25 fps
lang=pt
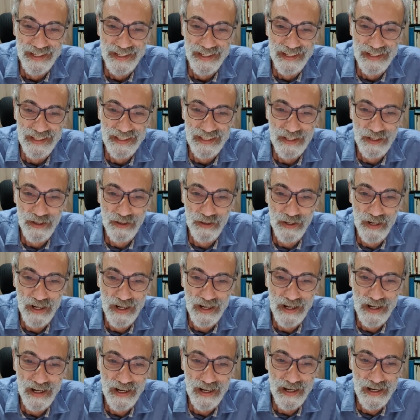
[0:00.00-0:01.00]
Então,
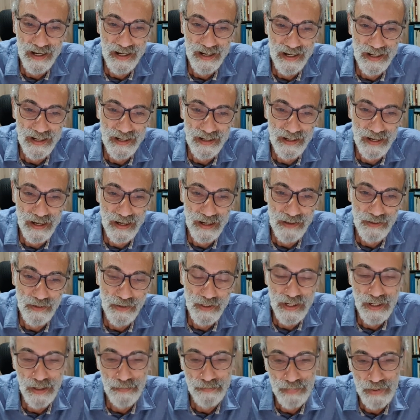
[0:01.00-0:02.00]
a, a, o
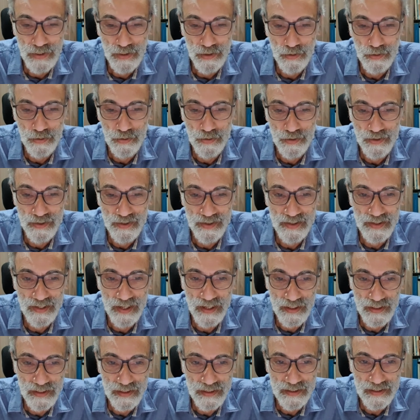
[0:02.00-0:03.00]
capítulo
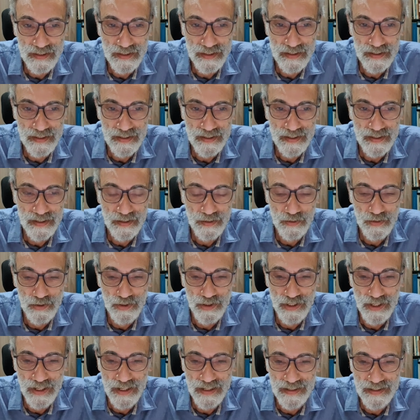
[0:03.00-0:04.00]
6 do
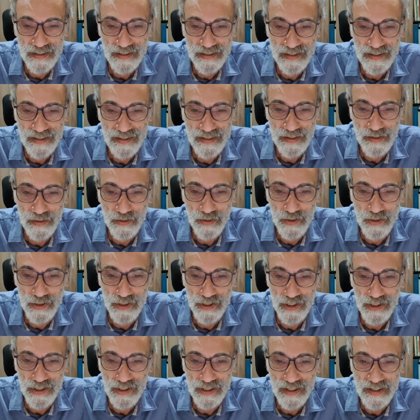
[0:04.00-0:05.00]
Gênesis é
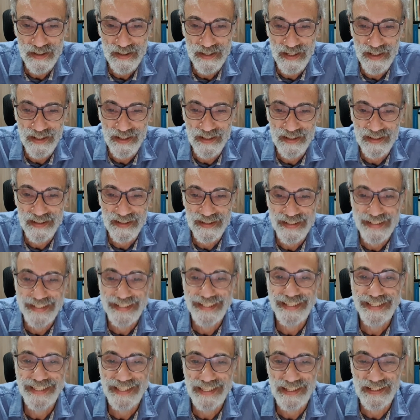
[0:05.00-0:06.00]
onde está
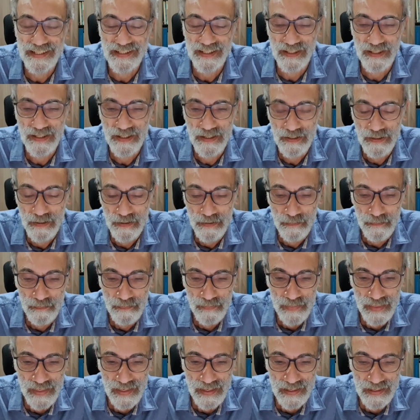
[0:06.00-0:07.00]
descrita
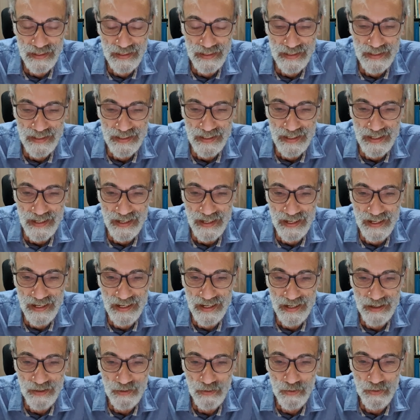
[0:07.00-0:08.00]

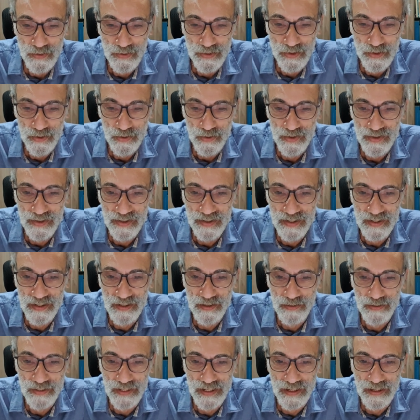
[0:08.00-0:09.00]
a
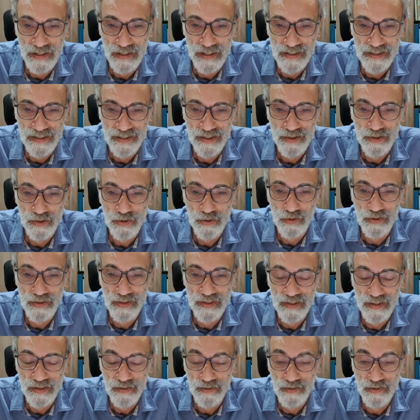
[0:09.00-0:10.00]
construção, né, as instru,
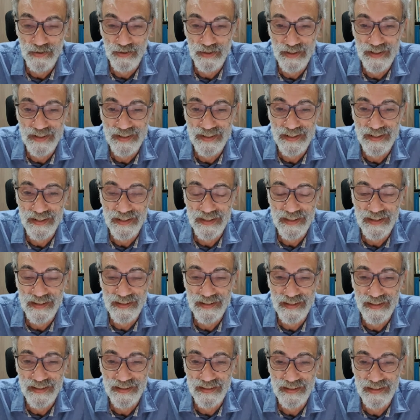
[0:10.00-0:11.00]
estão
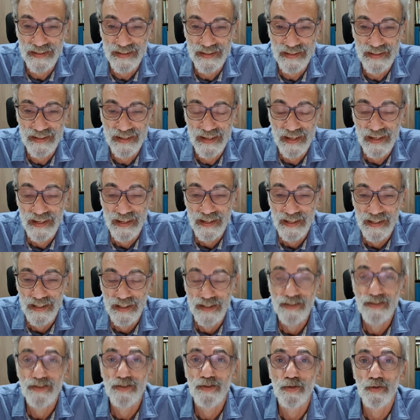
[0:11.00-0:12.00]
descritas as
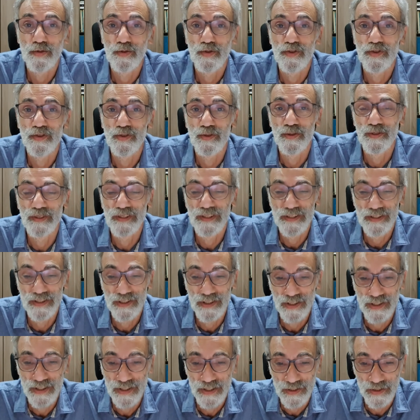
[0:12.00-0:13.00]
instruções
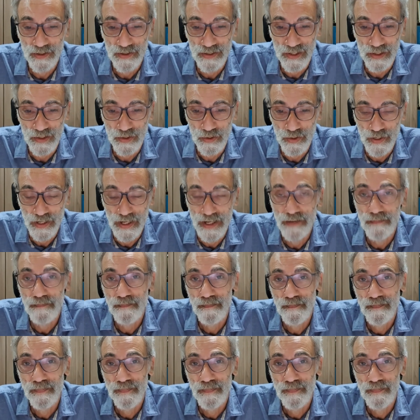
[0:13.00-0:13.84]
de Deus a Noé